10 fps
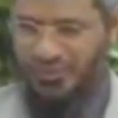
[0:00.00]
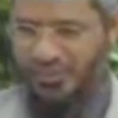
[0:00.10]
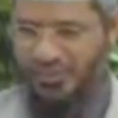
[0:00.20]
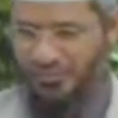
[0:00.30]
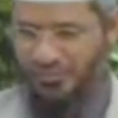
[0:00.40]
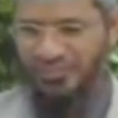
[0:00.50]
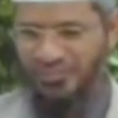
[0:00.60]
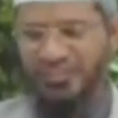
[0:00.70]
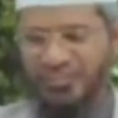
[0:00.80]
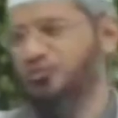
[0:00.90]
কিছু
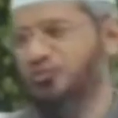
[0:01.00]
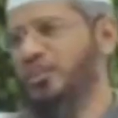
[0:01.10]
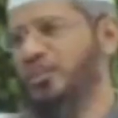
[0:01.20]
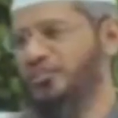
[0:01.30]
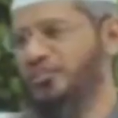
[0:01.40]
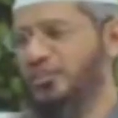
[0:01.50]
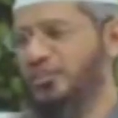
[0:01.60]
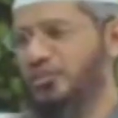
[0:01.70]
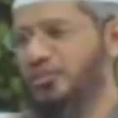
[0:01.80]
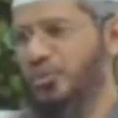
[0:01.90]
আয়াত এবং সুরা
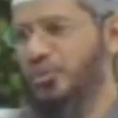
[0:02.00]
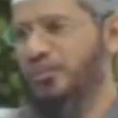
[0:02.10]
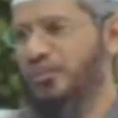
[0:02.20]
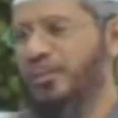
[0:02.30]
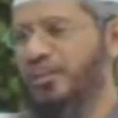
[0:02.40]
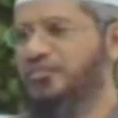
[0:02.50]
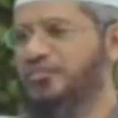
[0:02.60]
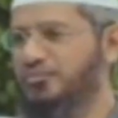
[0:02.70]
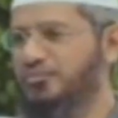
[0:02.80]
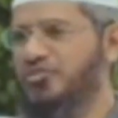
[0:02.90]
নবীজি মোহাম্মদ
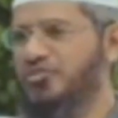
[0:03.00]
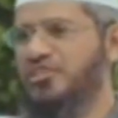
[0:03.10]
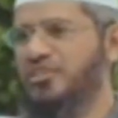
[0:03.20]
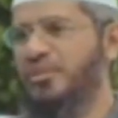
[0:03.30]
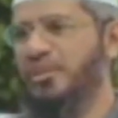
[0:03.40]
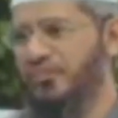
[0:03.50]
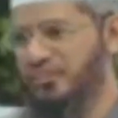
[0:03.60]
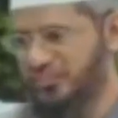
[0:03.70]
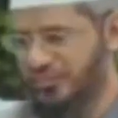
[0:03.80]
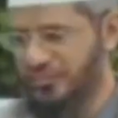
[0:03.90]
সাল্লাহাম যেগুলোর
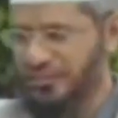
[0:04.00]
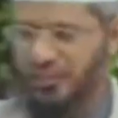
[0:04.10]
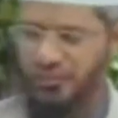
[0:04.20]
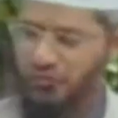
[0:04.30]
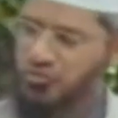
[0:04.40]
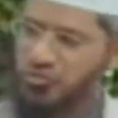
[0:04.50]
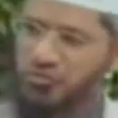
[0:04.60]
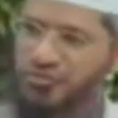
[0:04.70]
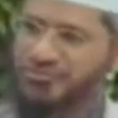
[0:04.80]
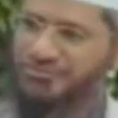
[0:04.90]
উপকারিতার কথা
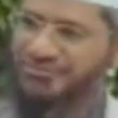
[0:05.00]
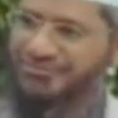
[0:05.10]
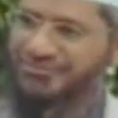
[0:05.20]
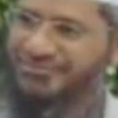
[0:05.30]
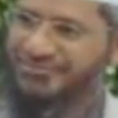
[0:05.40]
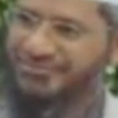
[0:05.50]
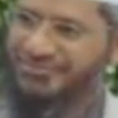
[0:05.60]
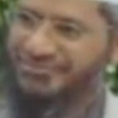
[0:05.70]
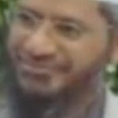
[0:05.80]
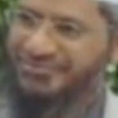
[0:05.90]
বলেছেন এই
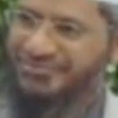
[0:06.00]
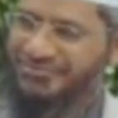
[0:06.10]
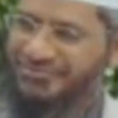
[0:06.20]
ব্যাপারটা বেশ